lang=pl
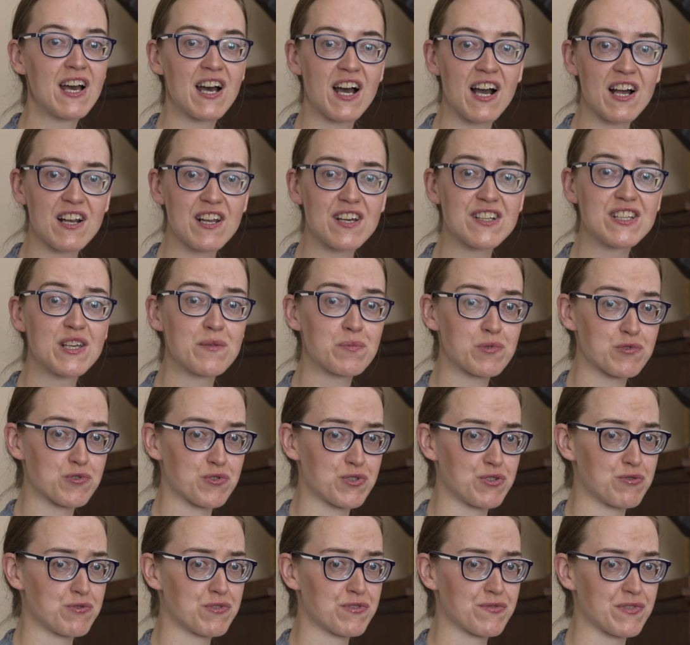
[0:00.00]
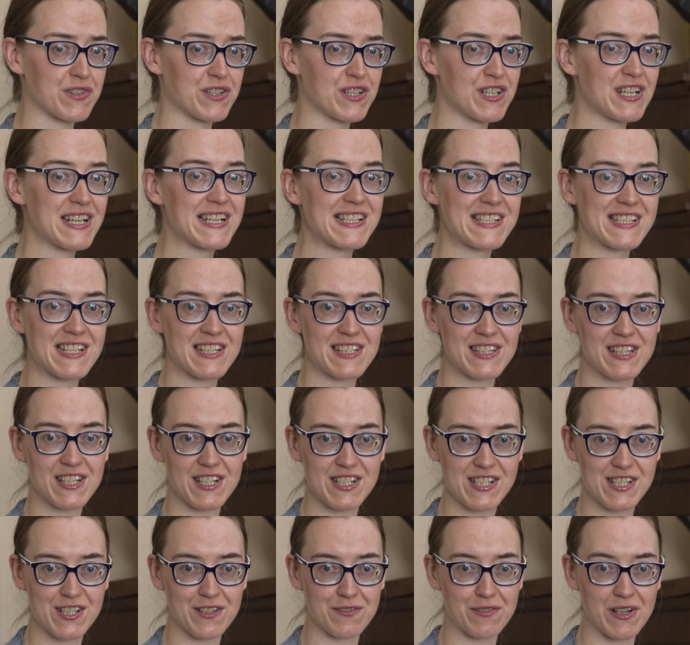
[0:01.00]
ale nie porzucił swoich
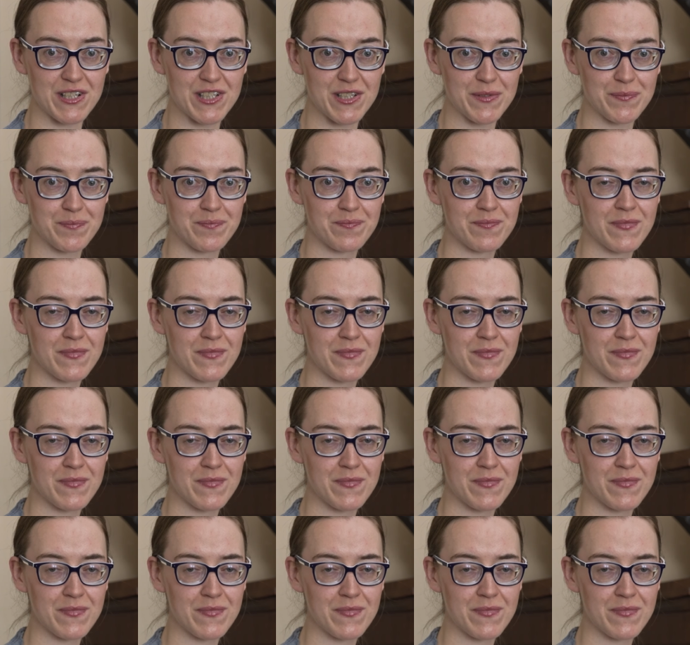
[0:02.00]
zainteresowań.